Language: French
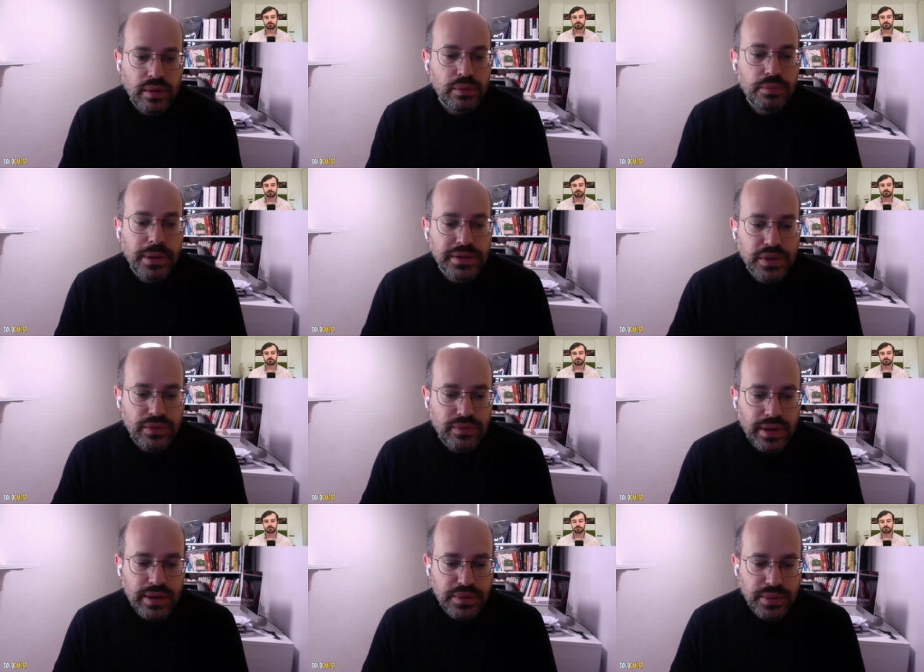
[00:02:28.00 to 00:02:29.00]
une personne
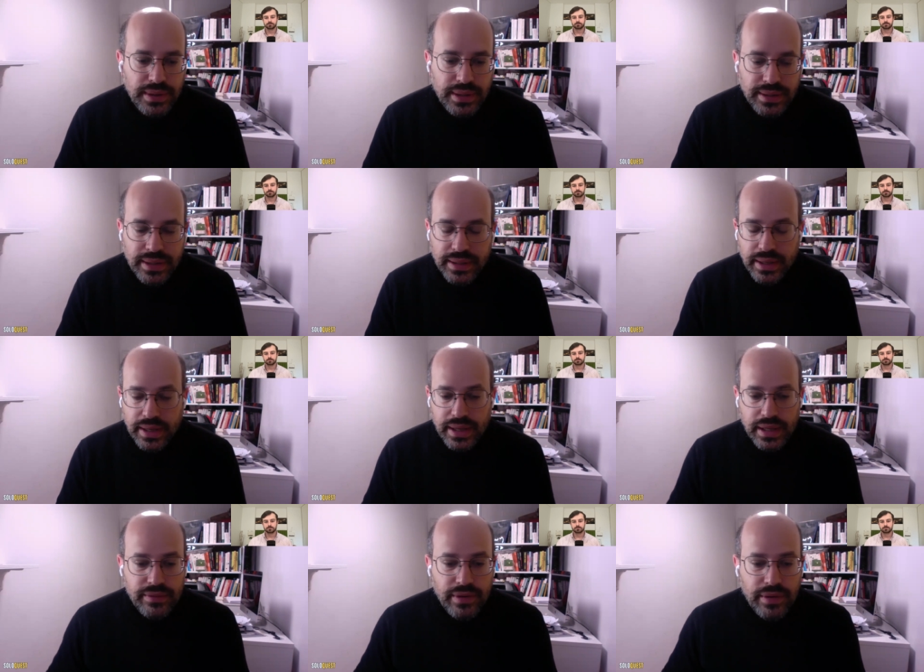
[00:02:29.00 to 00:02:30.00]
va aller sur Internet,
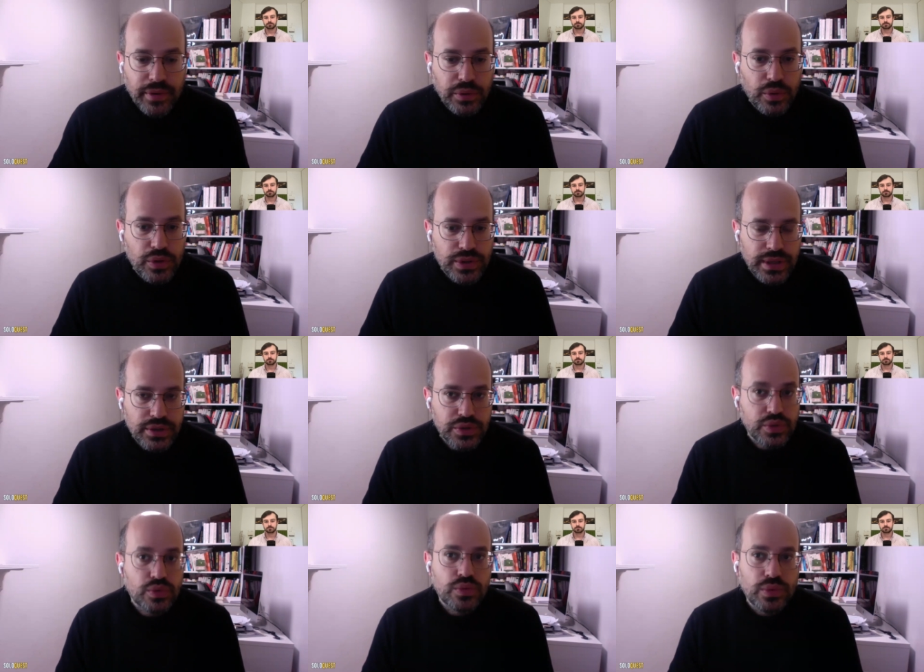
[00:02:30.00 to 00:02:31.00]
il va faire une recherche
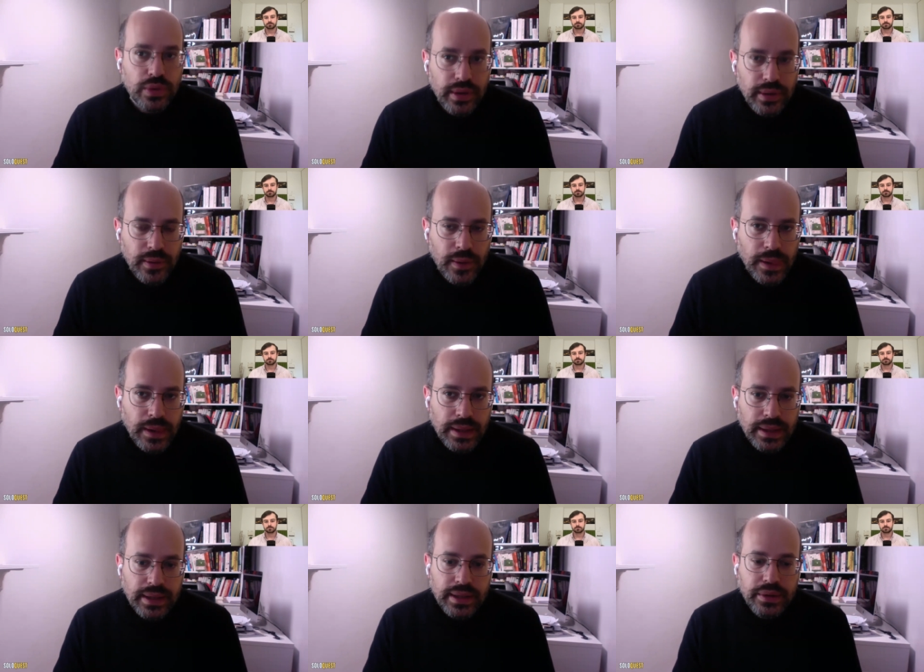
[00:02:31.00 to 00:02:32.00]
sur Google,
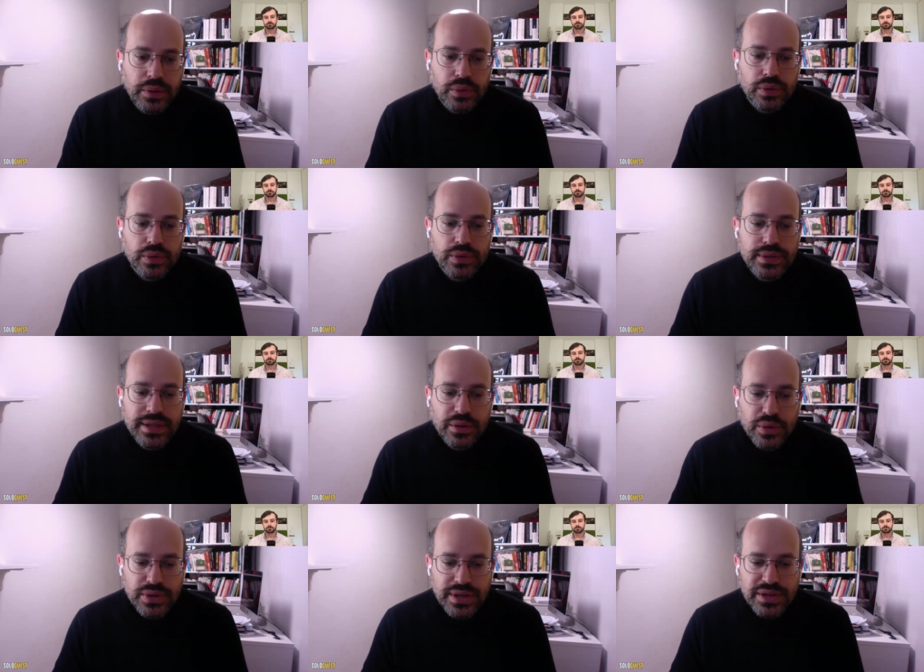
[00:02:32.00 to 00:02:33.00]
et donc euh, cette
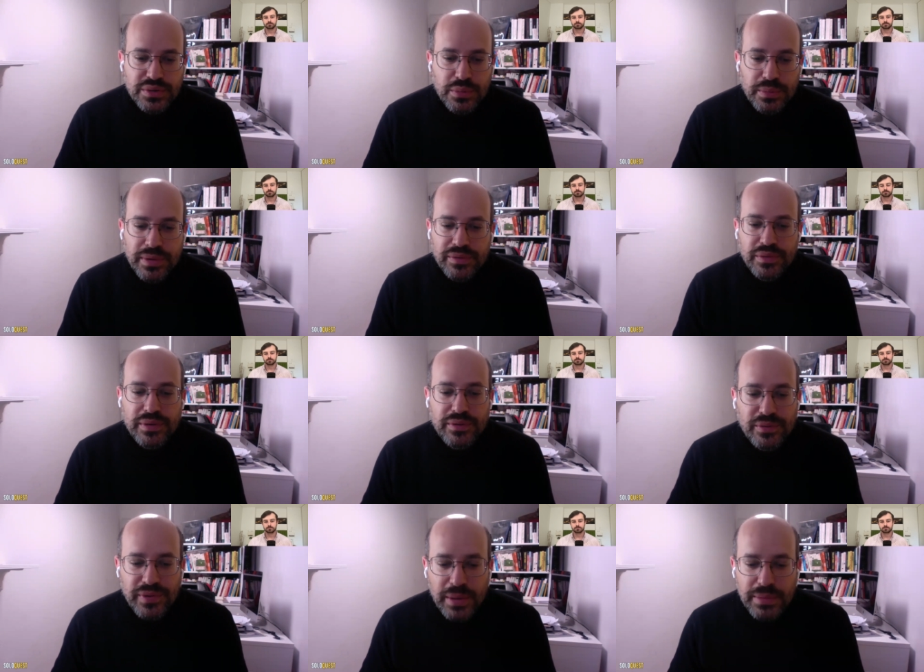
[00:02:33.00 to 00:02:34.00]
recherche, on,
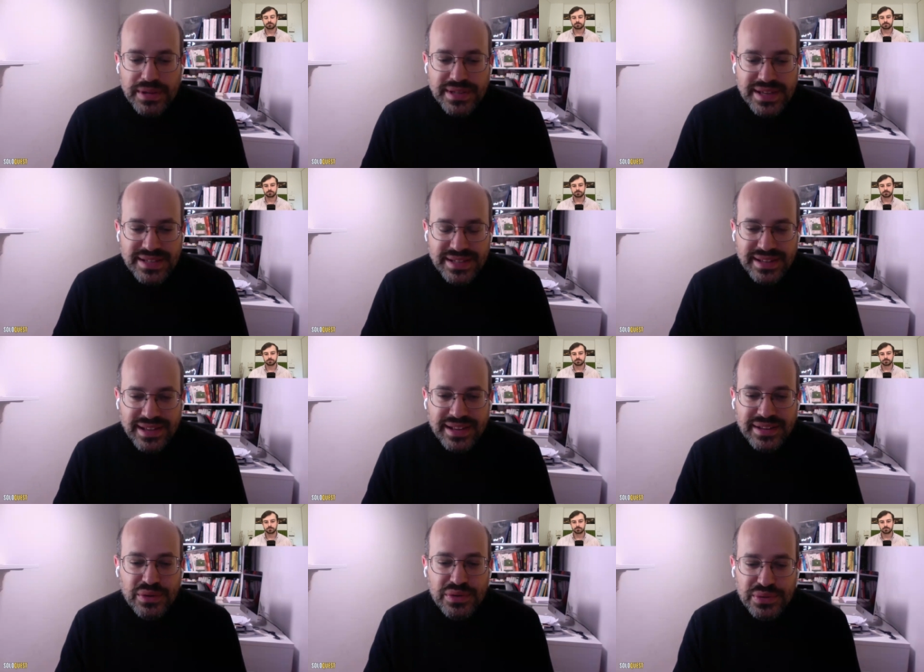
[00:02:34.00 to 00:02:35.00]
on, va appeler ça cette
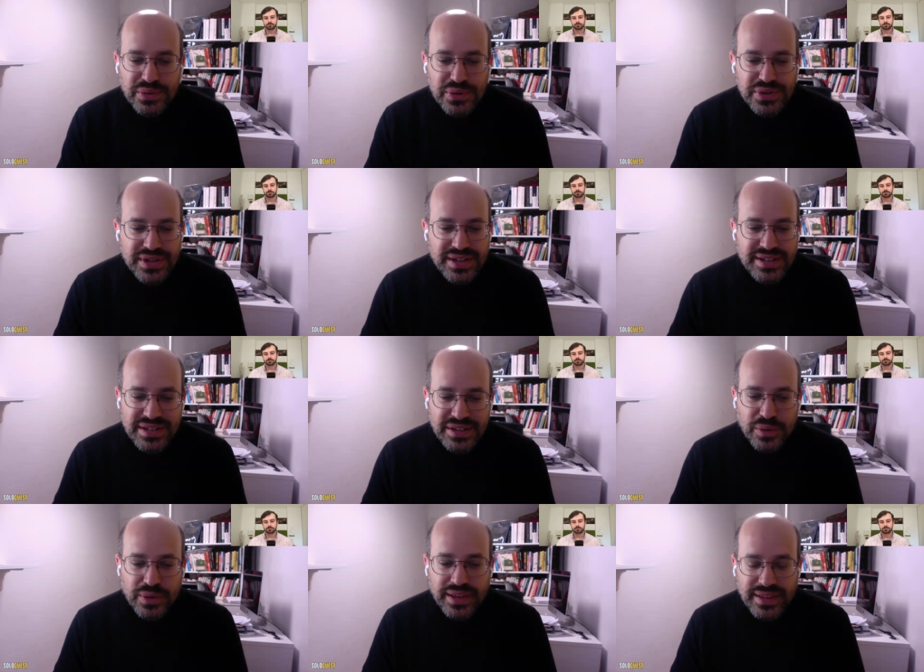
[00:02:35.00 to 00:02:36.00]
intention de recherche, cette
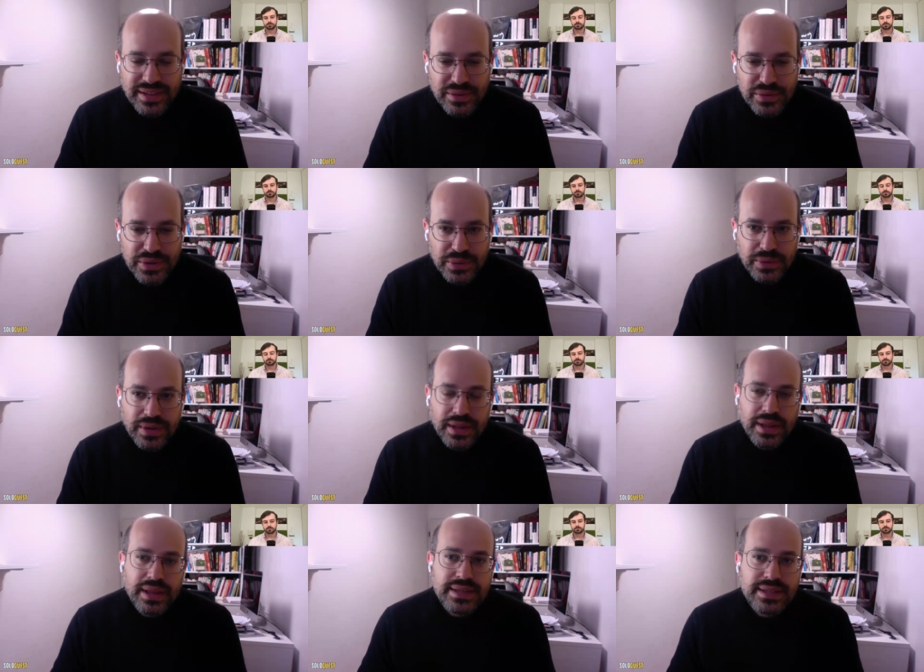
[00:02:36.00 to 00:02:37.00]
requête d'intention,
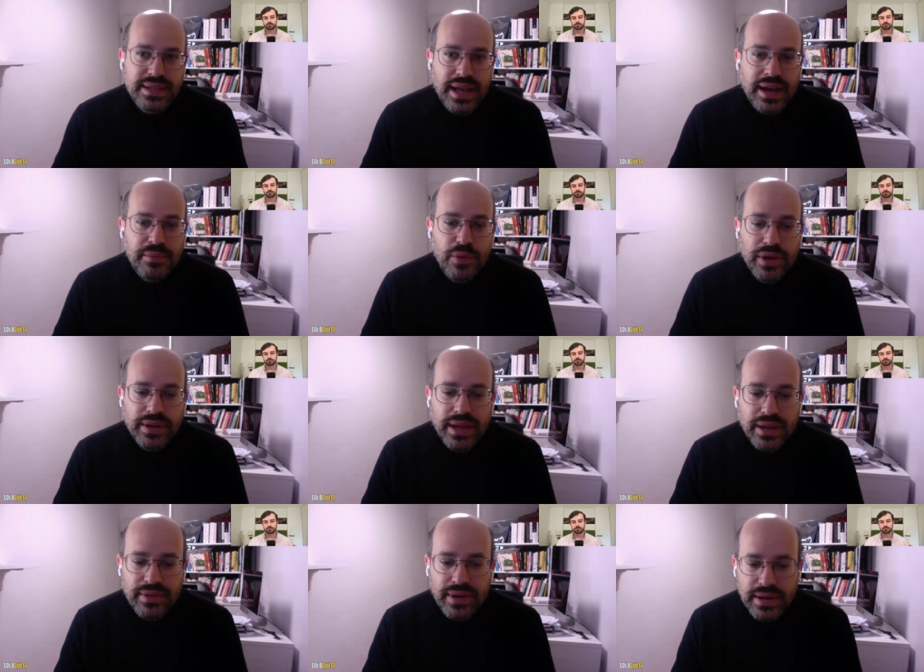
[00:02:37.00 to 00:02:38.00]
c'est un moyen
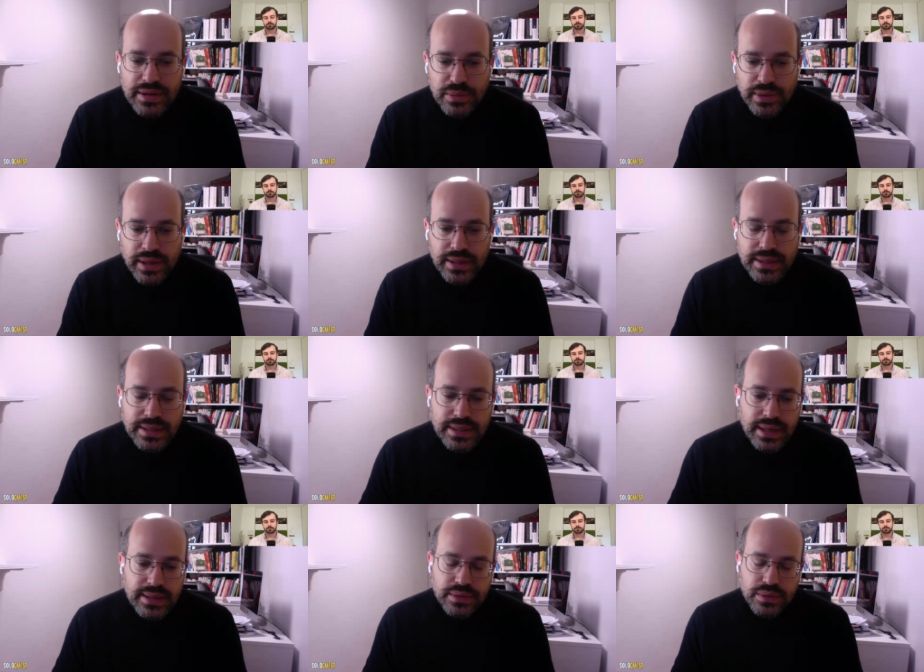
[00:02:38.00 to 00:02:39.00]
d'arriver à un résultat. Et ça,
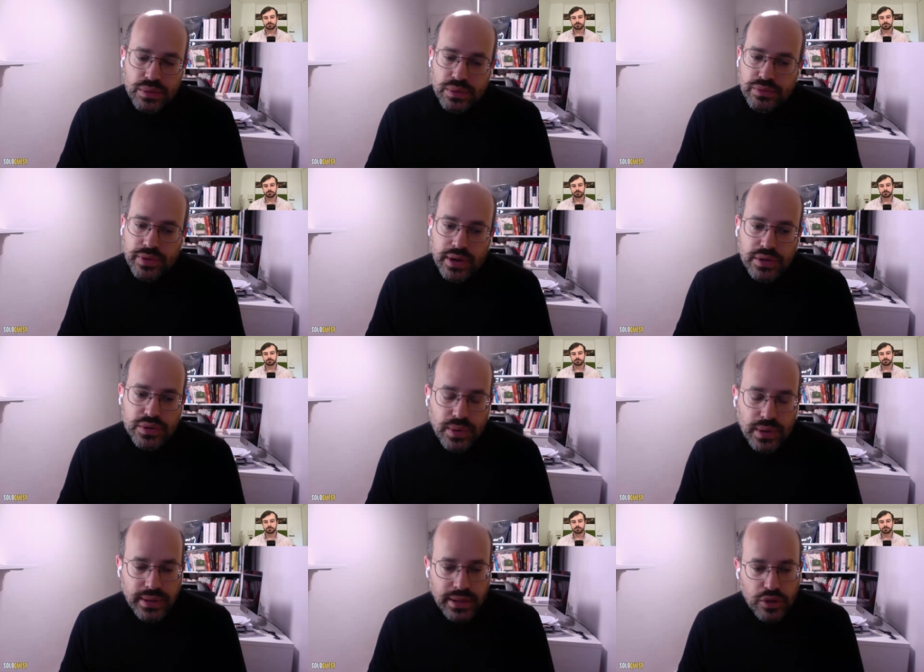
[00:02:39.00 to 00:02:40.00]
ça reste euh, vrai
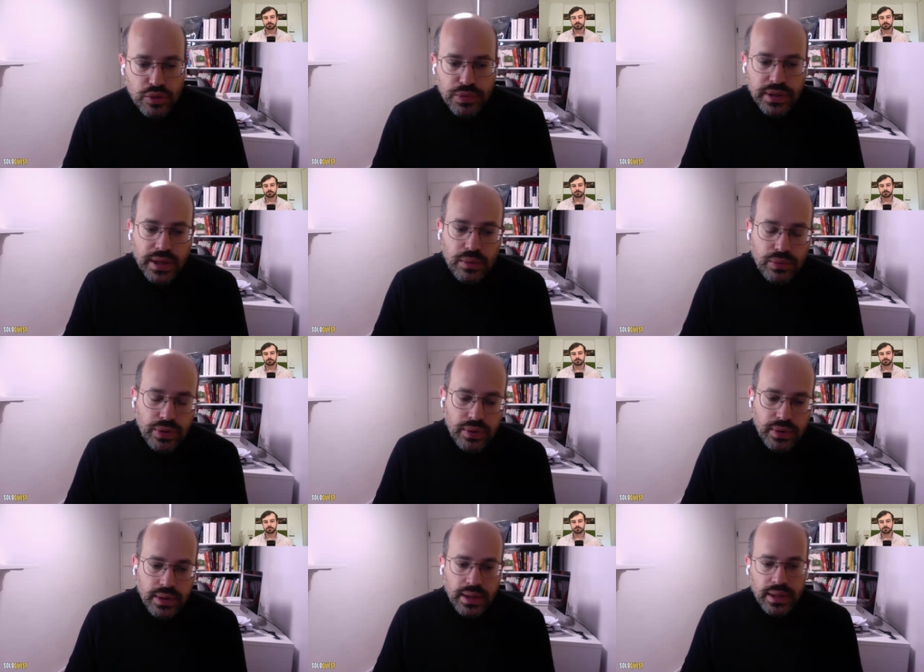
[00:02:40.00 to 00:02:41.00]
sur Internet depuis très longtemps.